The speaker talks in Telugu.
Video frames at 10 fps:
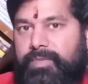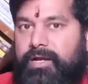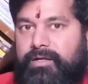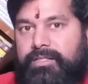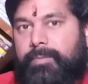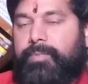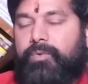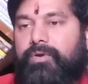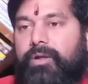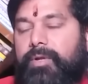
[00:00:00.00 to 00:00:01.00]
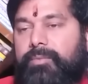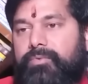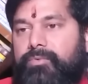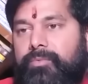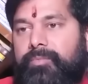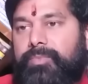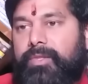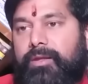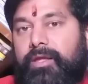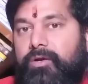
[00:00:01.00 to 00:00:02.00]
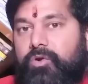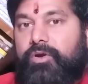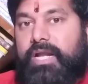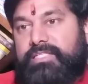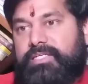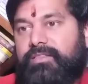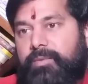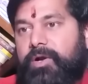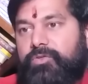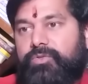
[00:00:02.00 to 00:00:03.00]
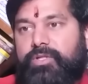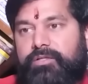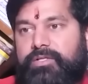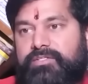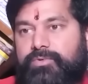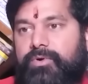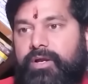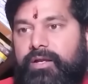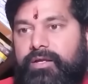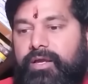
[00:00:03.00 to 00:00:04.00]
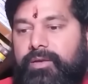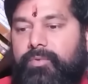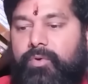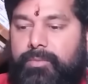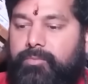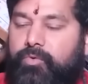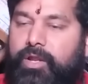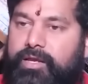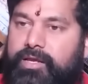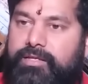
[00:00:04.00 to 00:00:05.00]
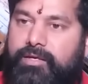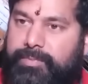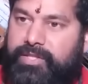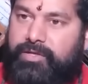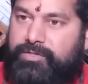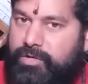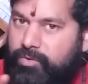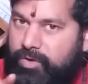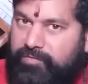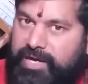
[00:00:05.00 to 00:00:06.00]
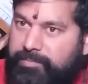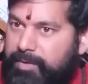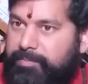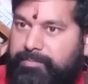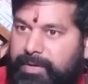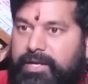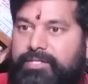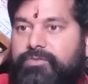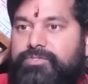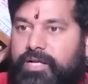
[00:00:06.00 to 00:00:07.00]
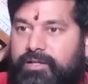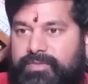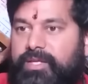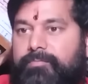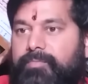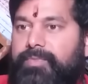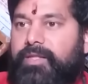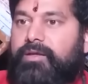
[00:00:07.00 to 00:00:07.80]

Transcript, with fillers: దానికి తప్పకుండా మనము ఇంట్లో డస్ట్ ఎంత పడుతుందని తెలుసుకోవడానికి ఒక మూలకి ఏదైనా ప్రదేశంలో ఒక వైట్ పేపర్ పెట్టేసి ఉంచాలి అంతే